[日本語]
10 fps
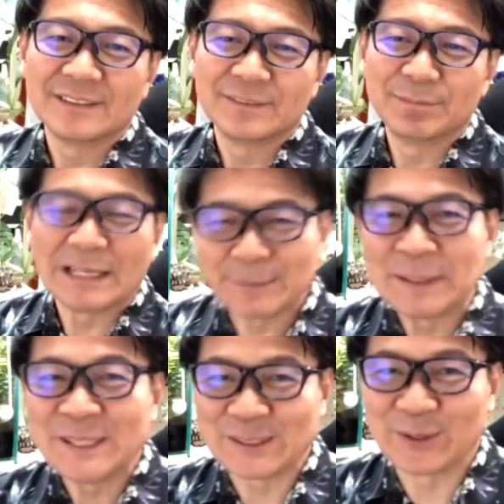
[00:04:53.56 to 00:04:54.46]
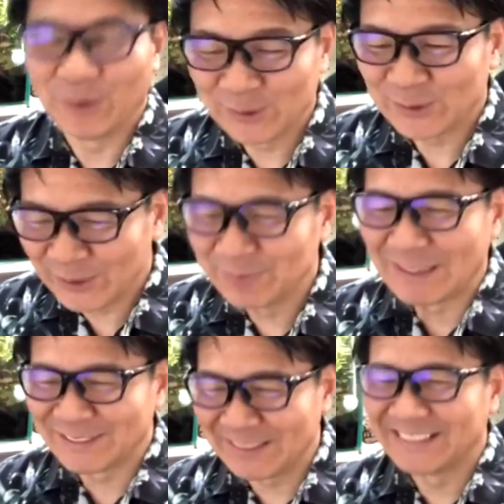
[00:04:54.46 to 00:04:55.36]
真面目にですよ本当に
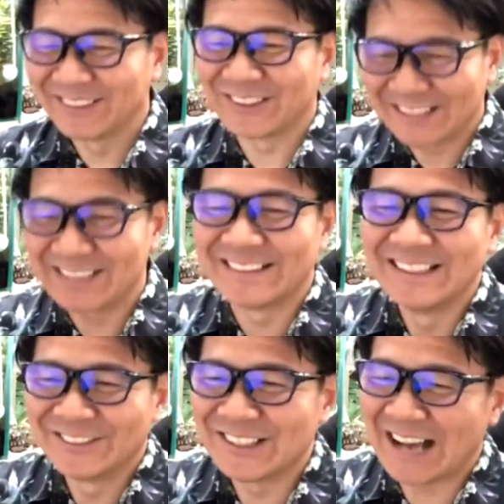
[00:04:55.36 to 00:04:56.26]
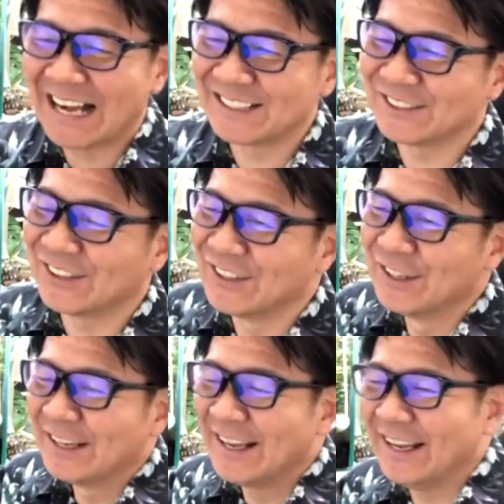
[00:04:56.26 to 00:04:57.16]
真面目にこんなこの話を、
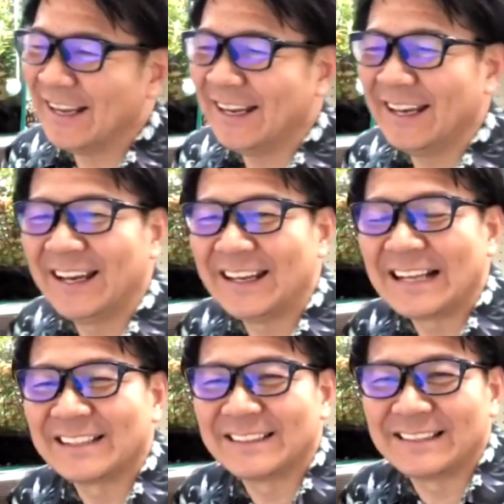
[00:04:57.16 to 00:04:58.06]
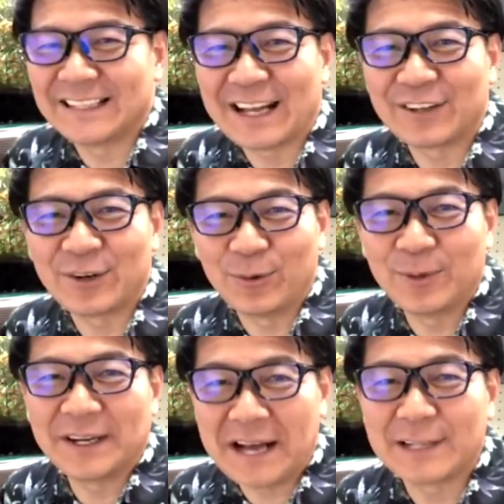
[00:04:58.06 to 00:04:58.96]
えー、やってた
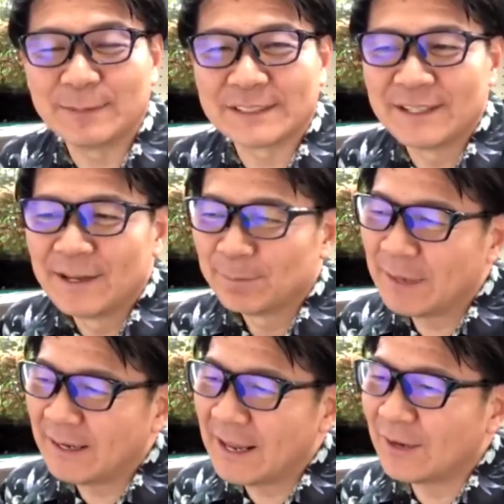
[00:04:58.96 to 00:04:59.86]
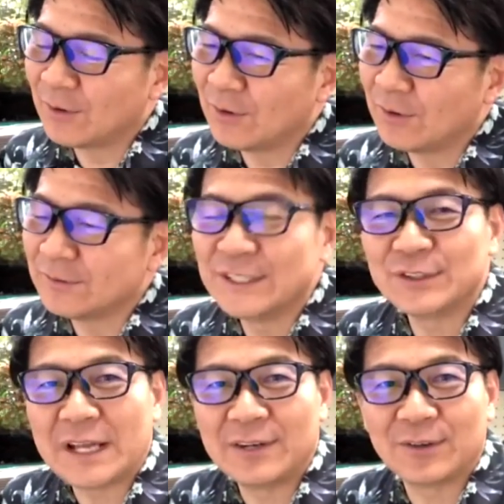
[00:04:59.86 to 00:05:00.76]
覚えがあります。まあね、あの
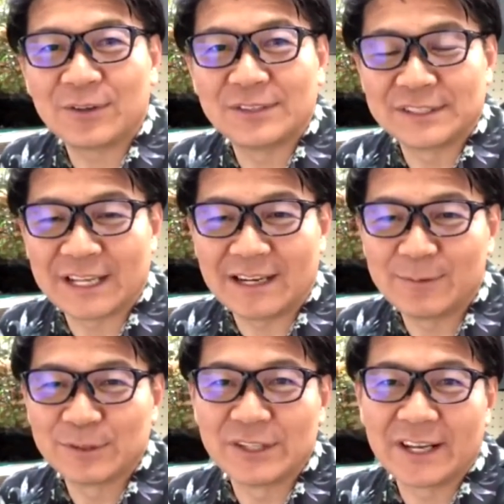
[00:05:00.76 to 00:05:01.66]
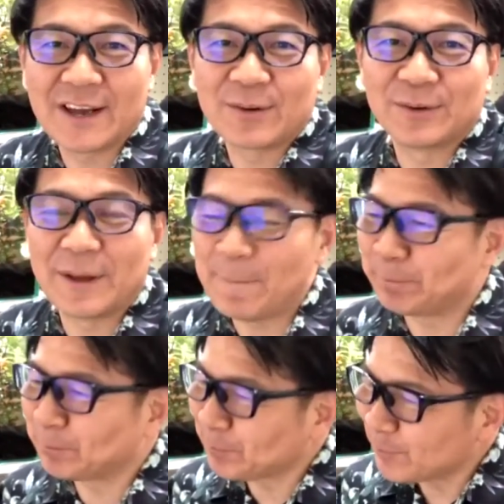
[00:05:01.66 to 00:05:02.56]
20代の頃ですからね僕ね結構ね
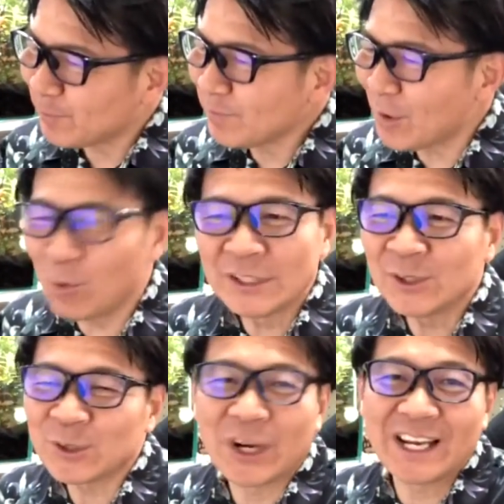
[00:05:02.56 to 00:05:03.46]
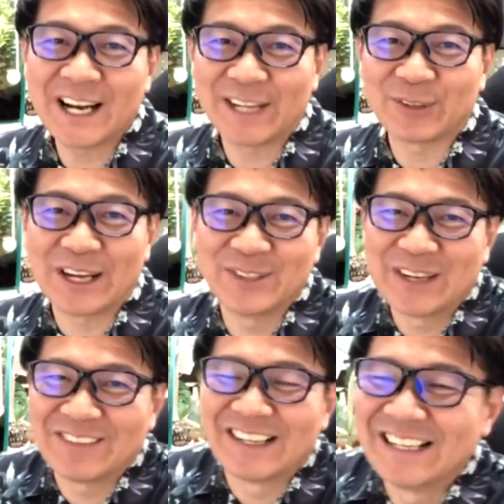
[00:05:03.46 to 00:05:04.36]
檻のトレーラーとか言わ
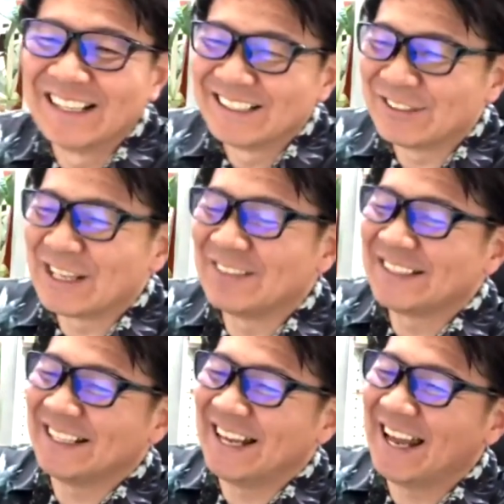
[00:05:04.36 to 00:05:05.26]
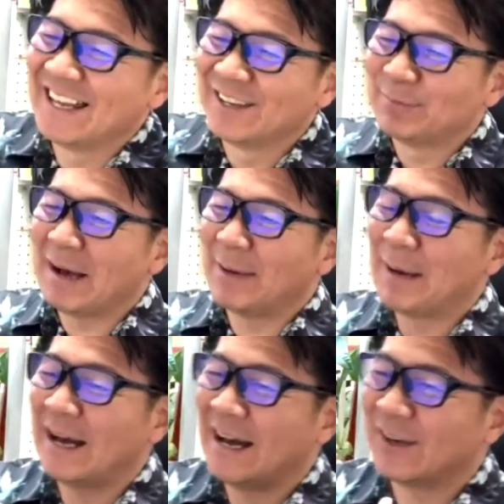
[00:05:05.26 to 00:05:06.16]
れま言われましてねまあ
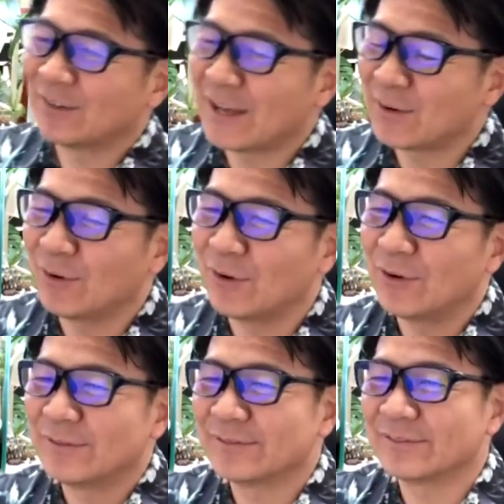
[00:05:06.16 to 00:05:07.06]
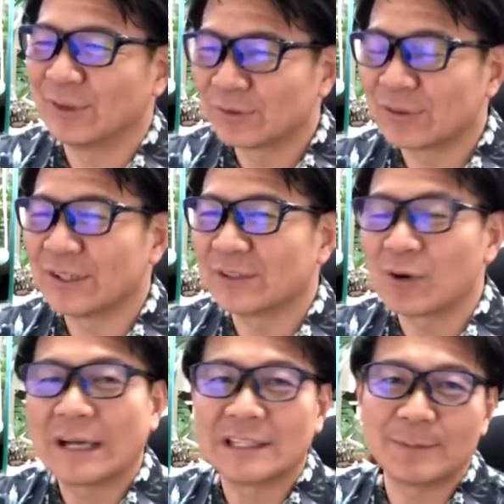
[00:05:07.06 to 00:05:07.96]
まああの結構本当に
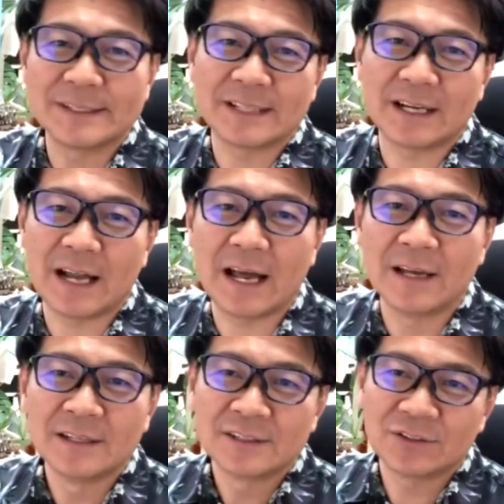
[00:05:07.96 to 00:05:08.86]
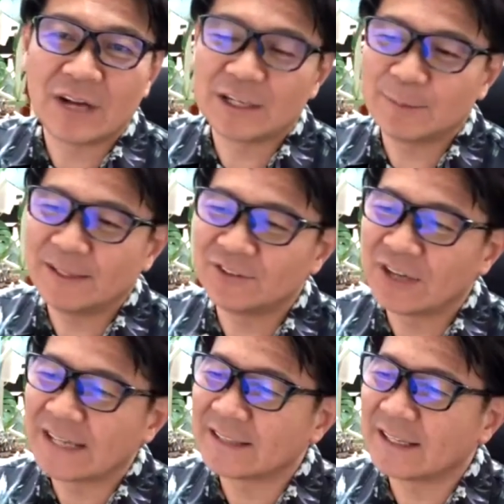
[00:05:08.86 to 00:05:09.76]
尖ってましたからそのアルバイト
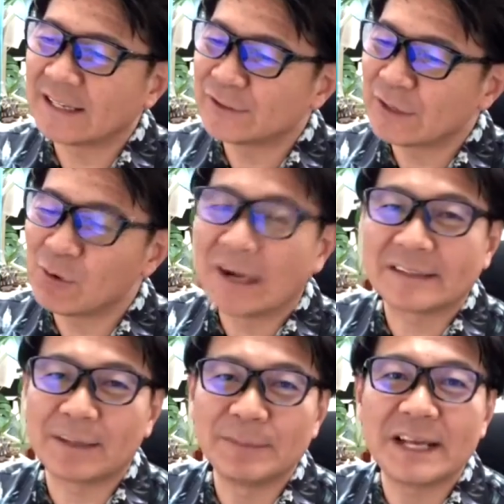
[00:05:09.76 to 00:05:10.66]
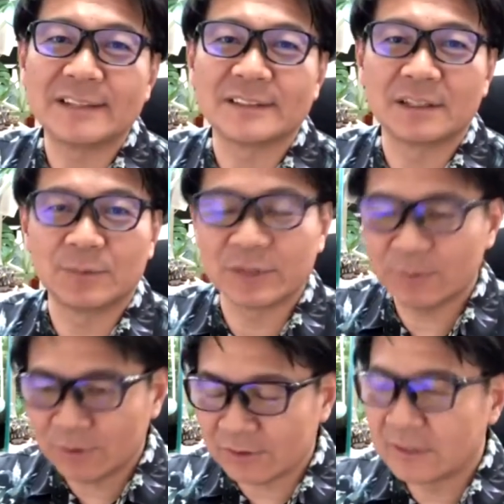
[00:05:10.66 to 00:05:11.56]
の方たちは怖かったみたいですけどもで
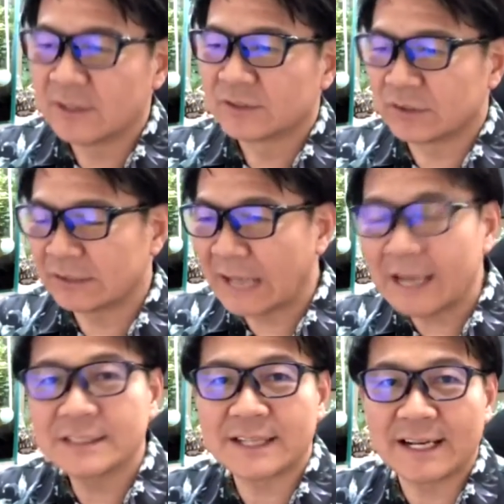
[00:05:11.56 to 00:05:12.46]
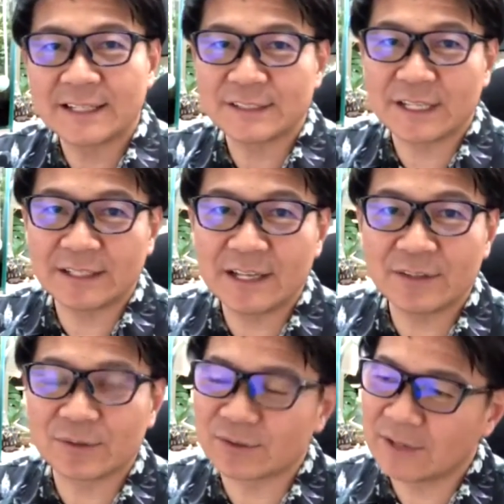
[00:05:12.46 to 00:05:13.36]
もそれは大事な話なんでっ
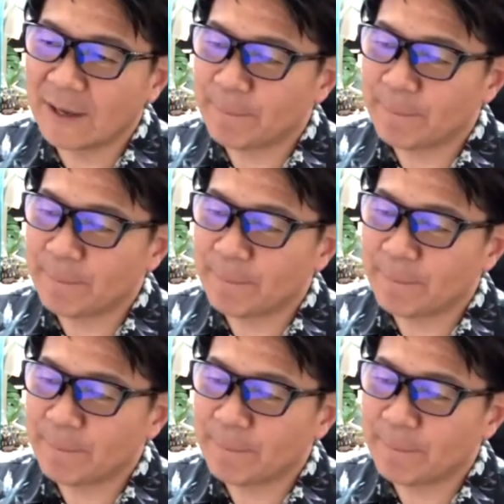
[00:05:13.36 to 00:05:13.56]
ていうことで